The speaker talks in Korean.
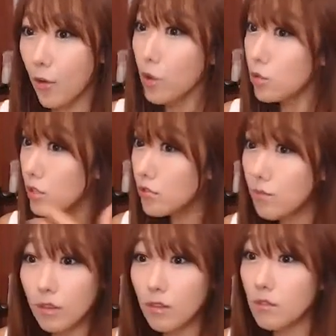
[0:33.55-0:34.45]

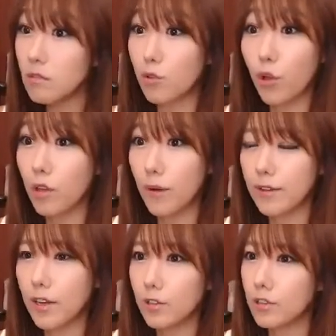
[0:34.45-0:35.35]
외국인들 을 만난 일이 되게
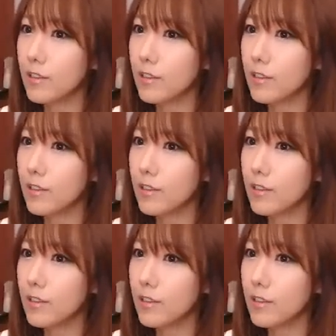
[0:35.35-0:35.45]
많아요.